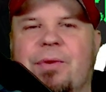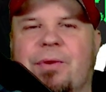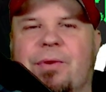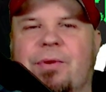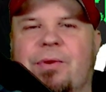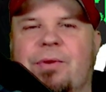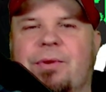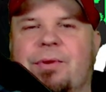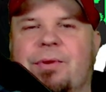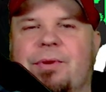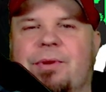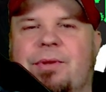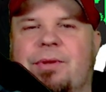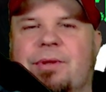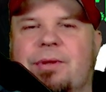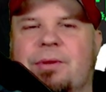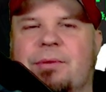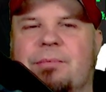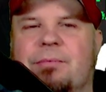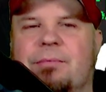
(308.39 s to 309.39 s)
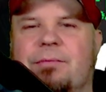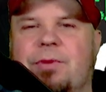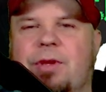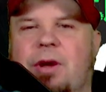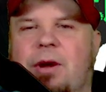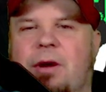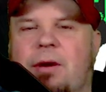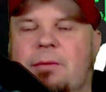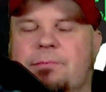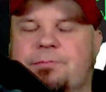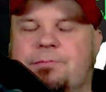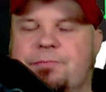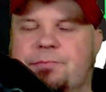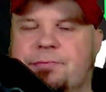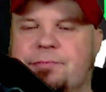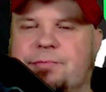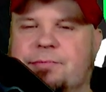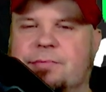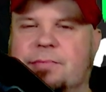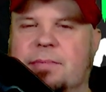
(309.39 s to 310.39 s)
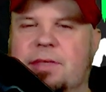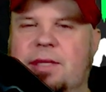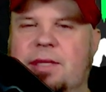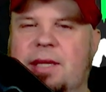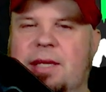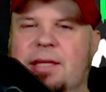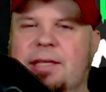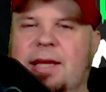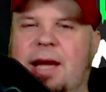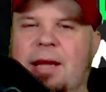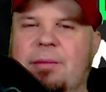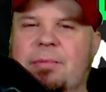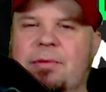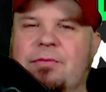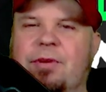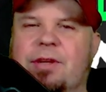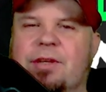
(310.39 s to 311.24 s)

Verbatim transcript: Und ja, da hat man